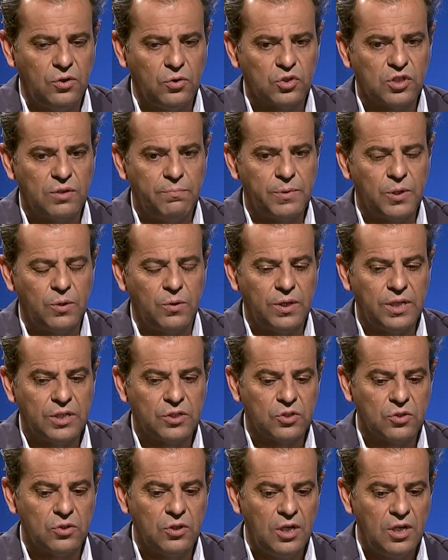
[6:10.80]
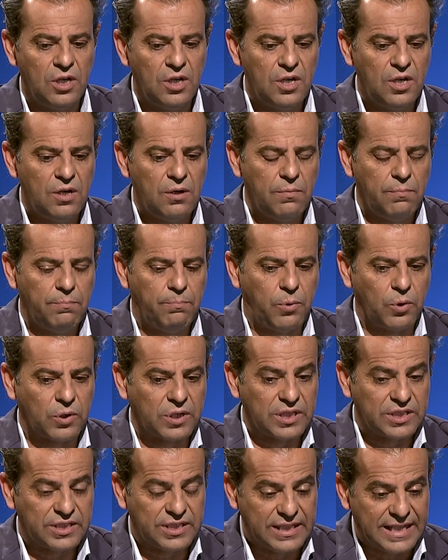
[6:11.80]
y yo siempre lo he dicho,
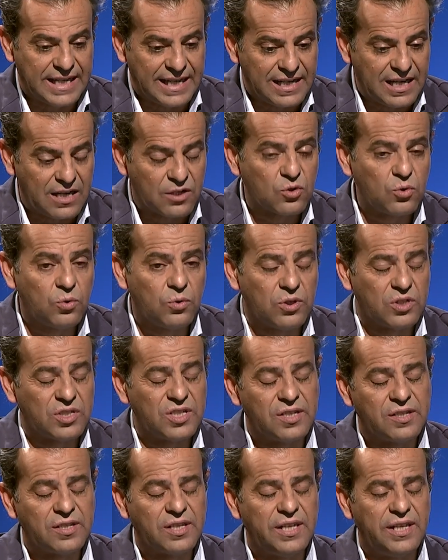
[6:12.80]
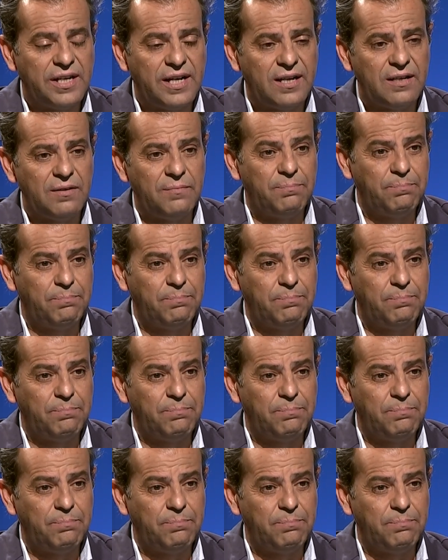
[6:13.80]
porque si Canal Sur no existiera,